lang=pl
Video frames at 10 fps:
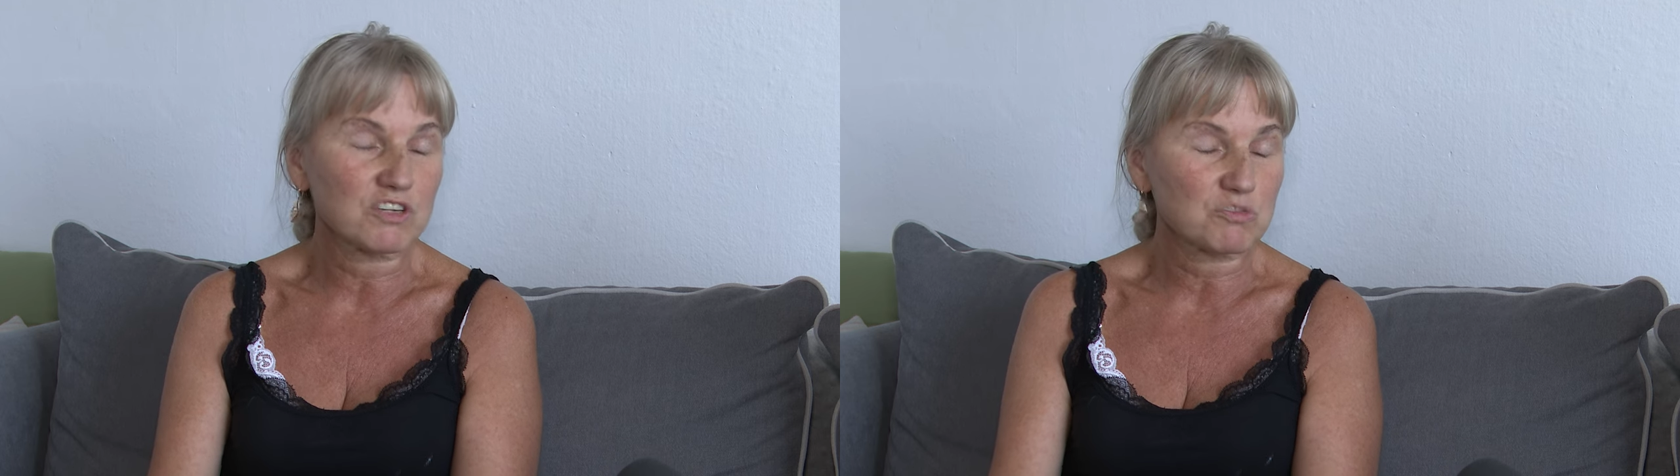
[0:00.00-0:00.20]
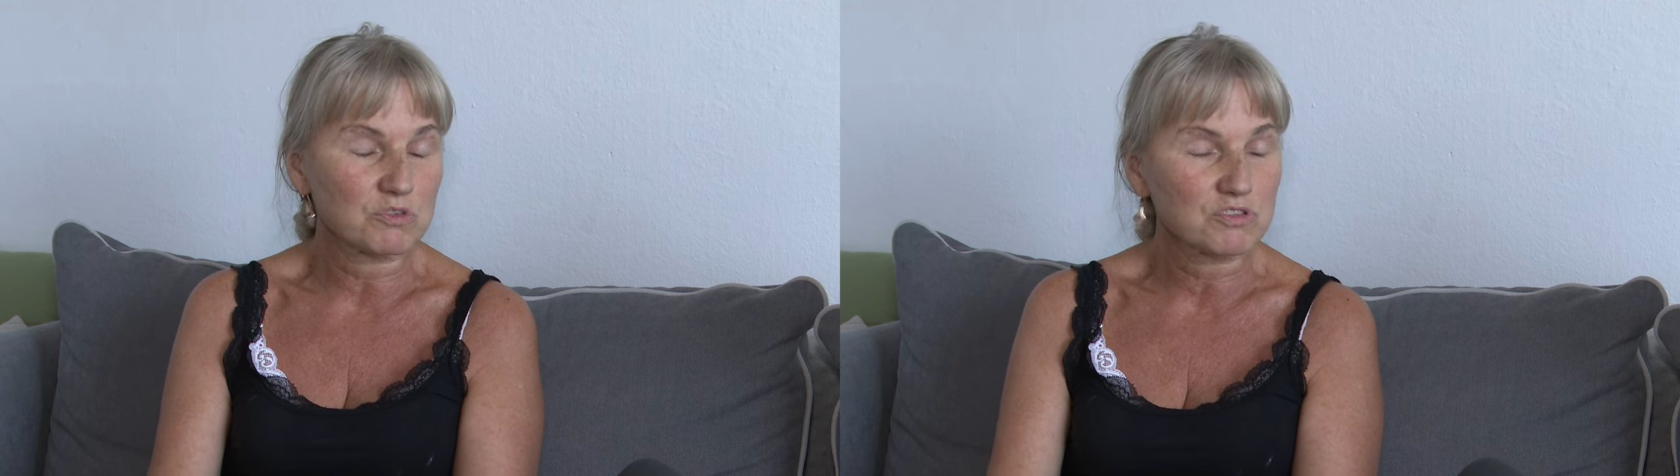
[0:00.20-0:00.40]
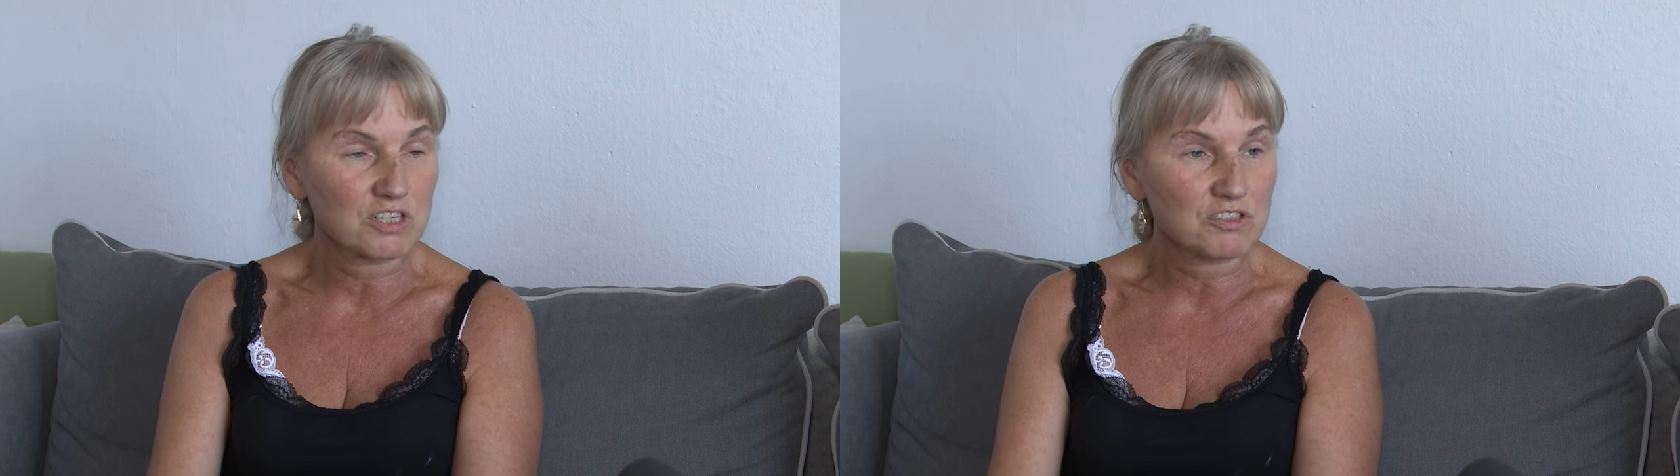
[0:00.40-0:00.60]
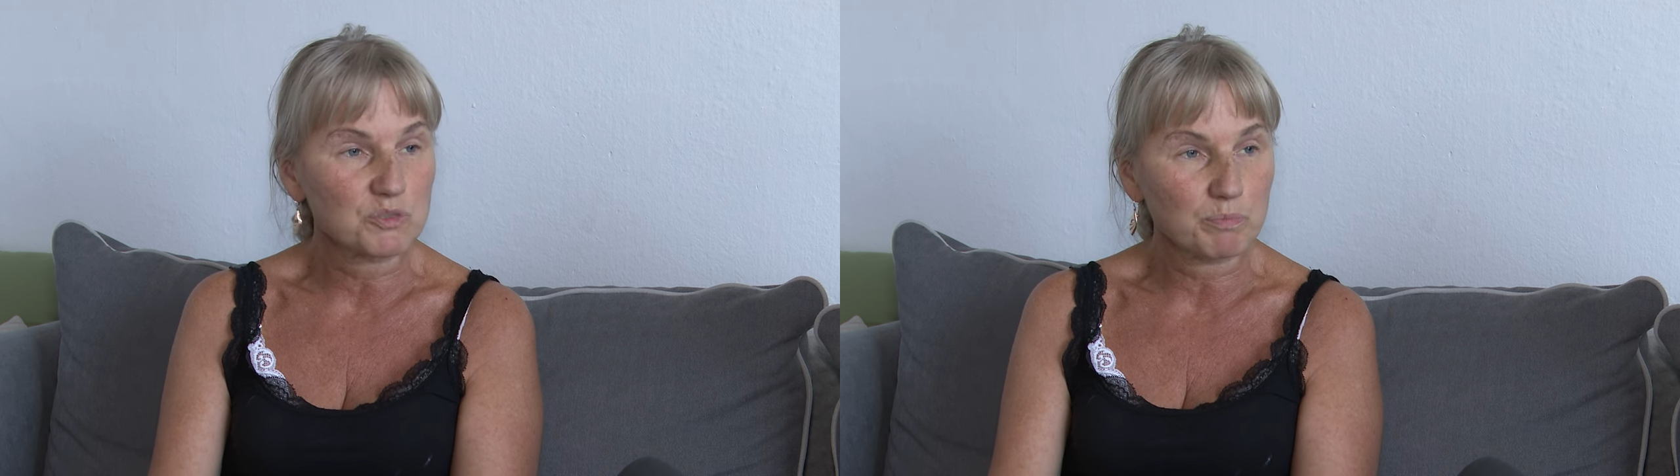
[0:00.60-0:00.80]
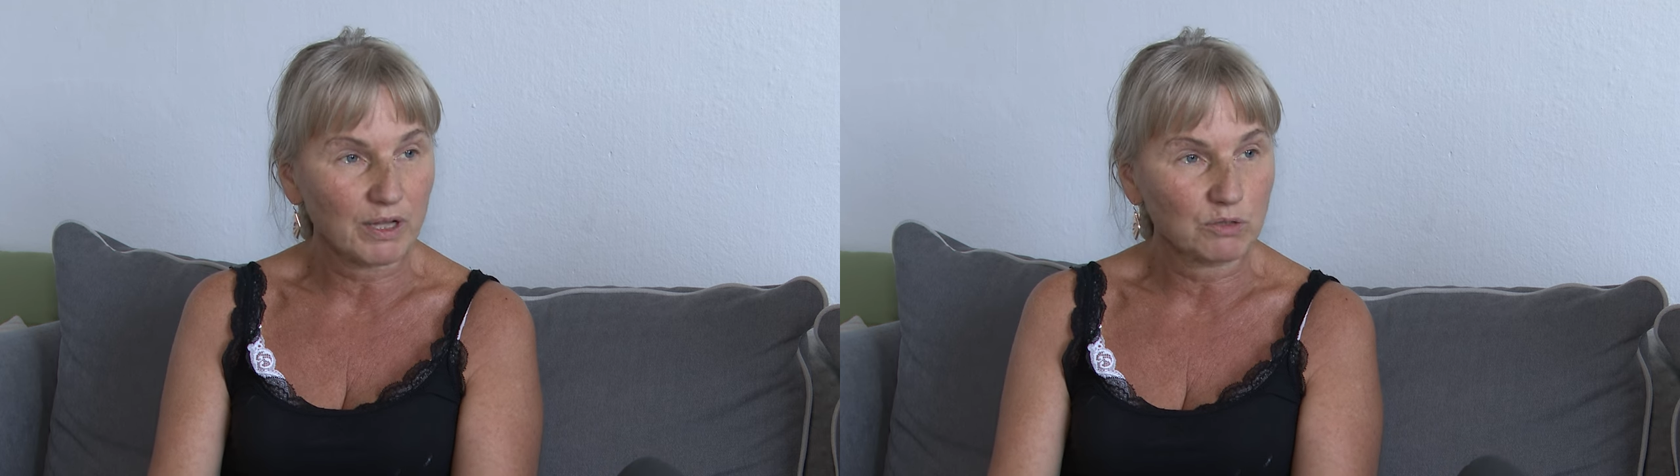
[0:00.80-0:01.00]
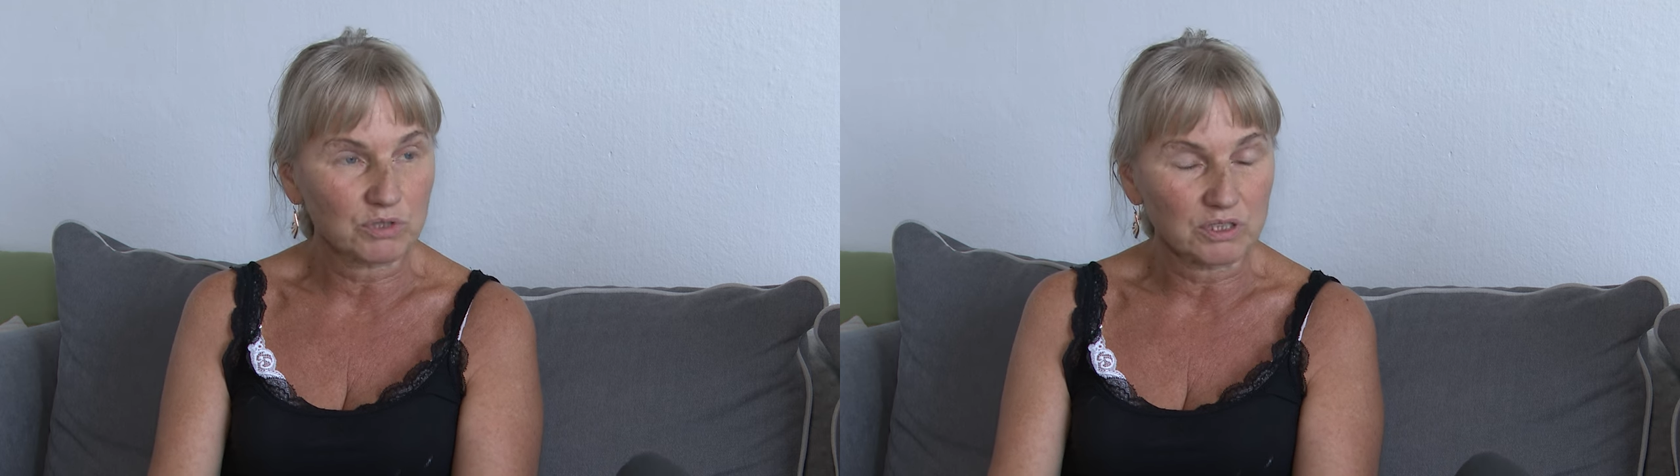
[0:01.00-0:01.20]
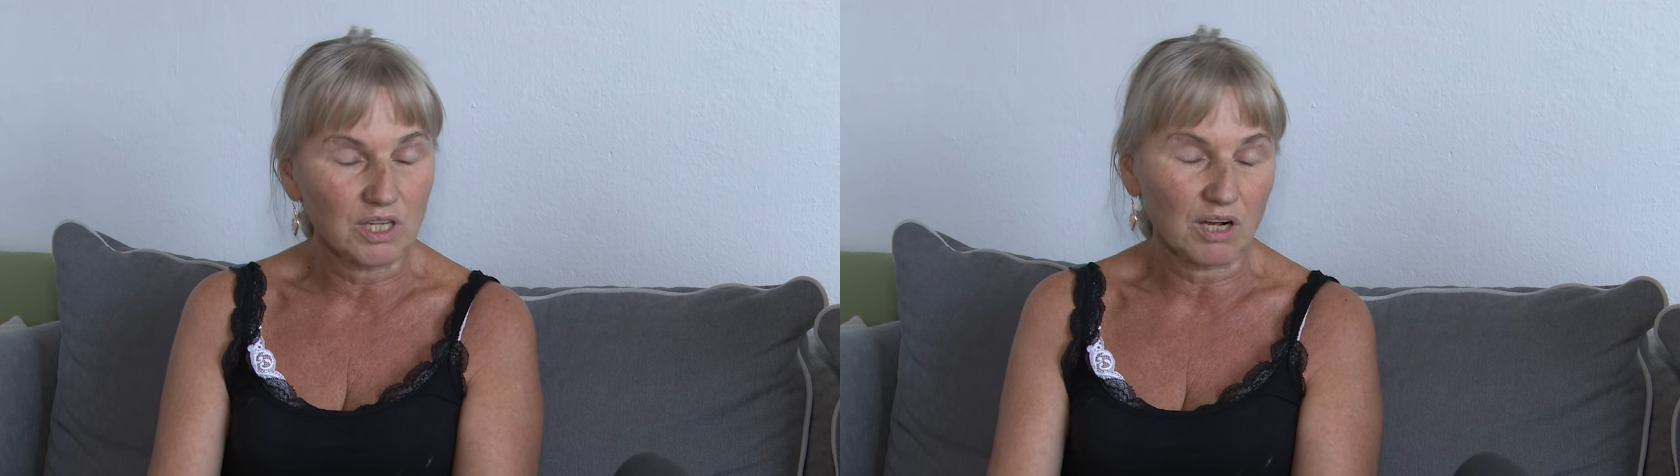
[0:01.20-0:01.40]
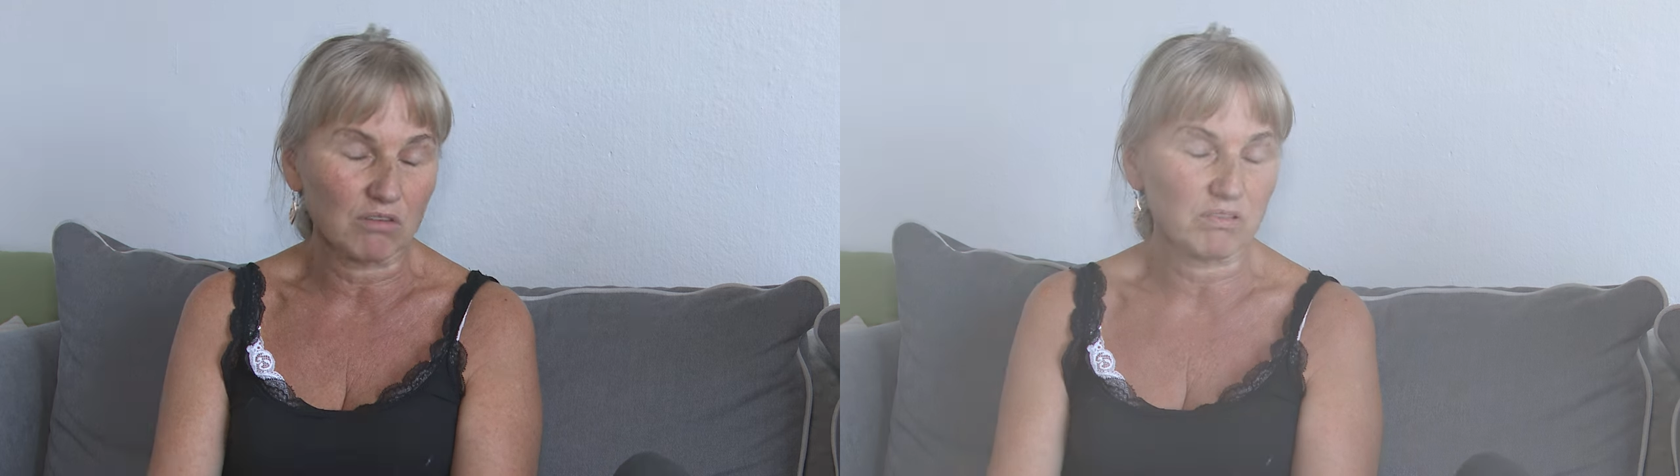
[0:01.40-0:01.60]
w każdym razie spadł
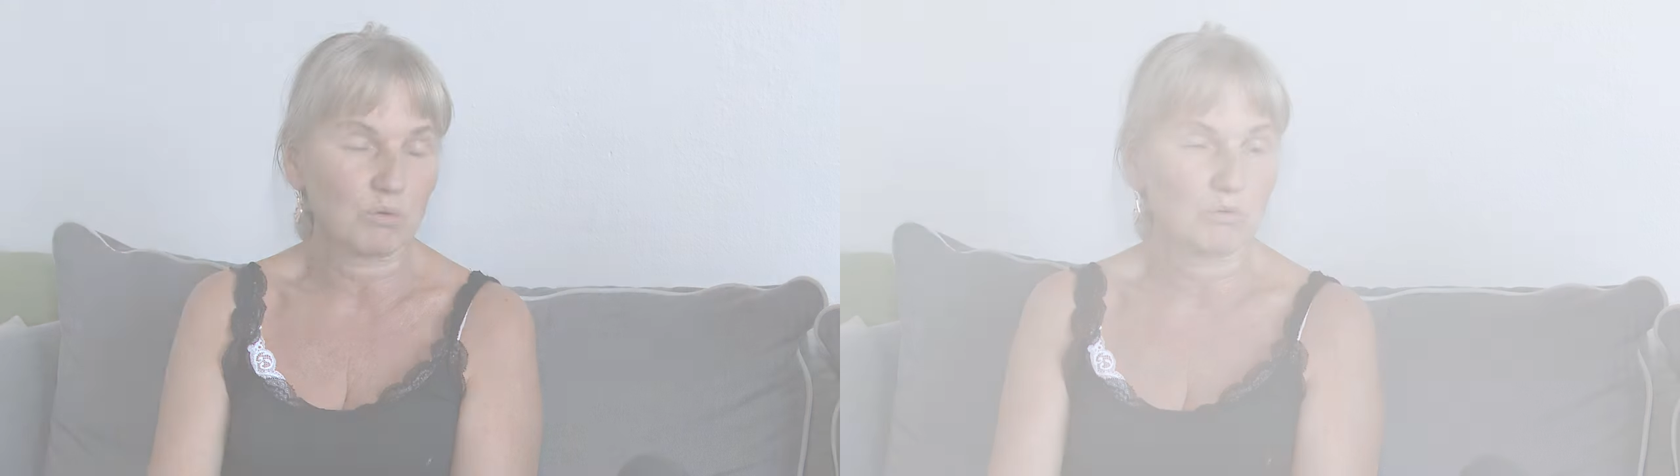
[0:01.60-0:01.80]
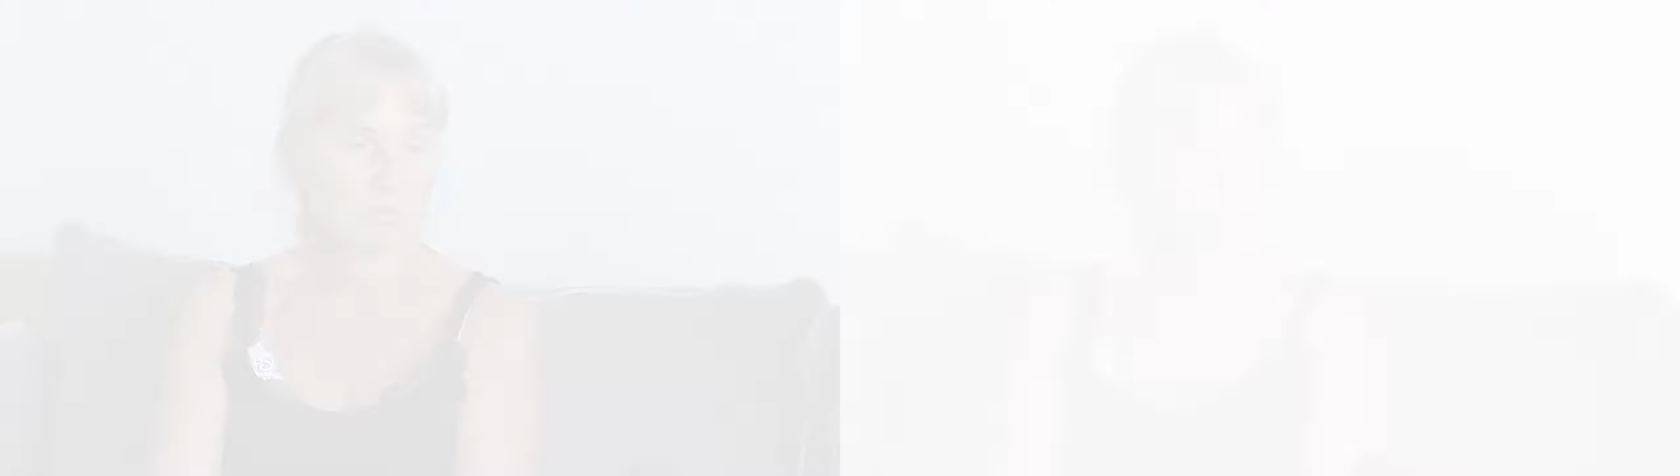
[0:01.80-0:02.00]
i dachował.